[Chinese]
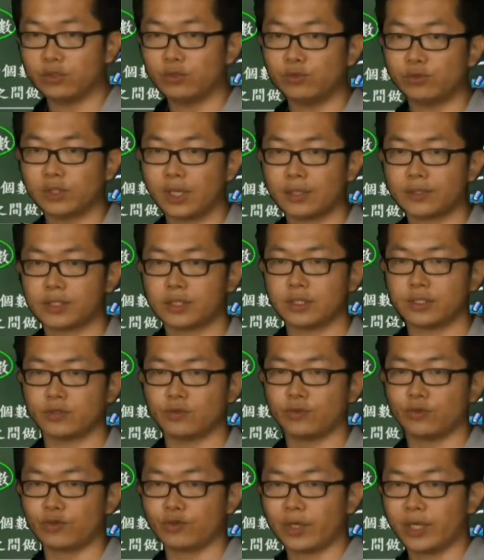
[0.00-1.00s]
十五到四
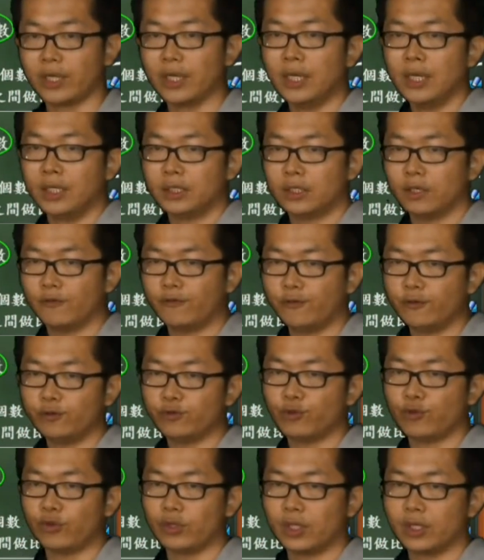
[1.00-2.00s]
十五岁的
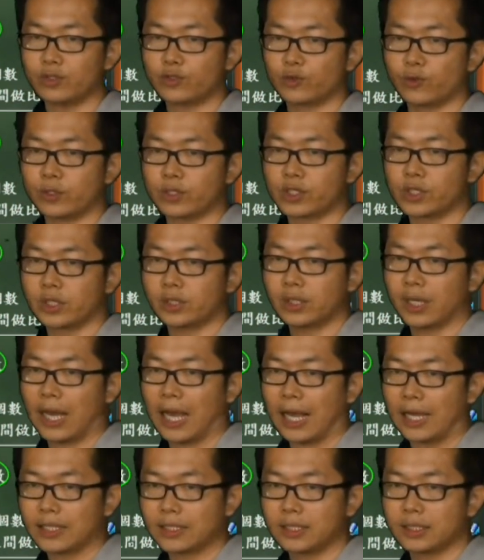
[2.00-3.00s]
妇女呢，所生的
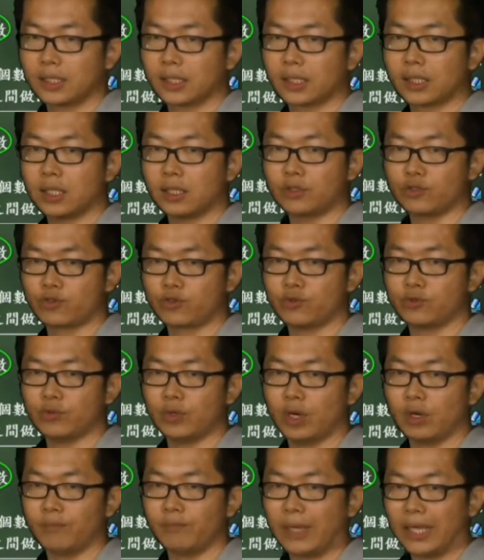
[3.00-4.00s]
孩子的个
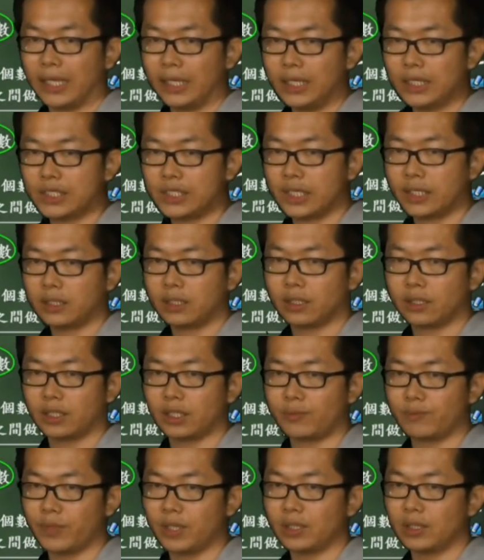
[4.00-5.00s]
数哦，每一千个
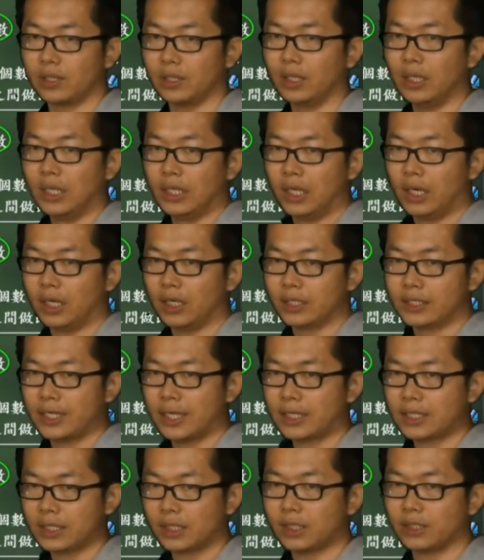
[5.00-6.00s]
里面呢，呃，
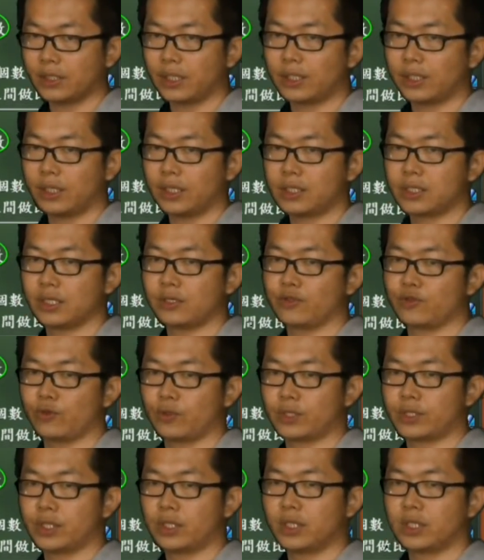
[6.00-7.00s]
在这个年龄层
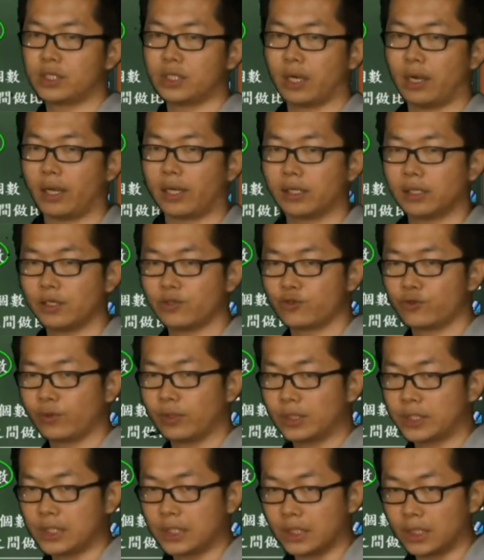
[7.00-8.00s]
所生的小孩个
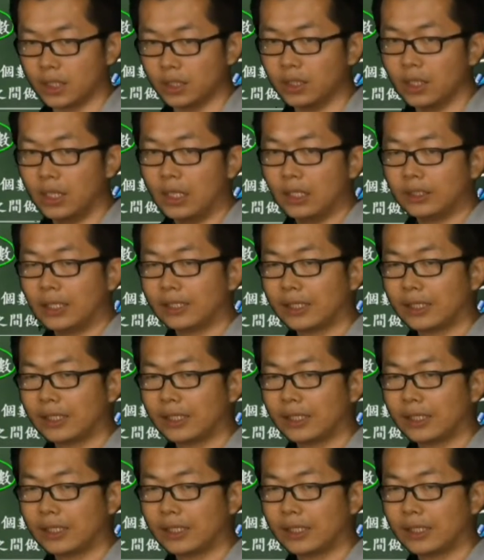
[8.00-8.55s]
数有几个？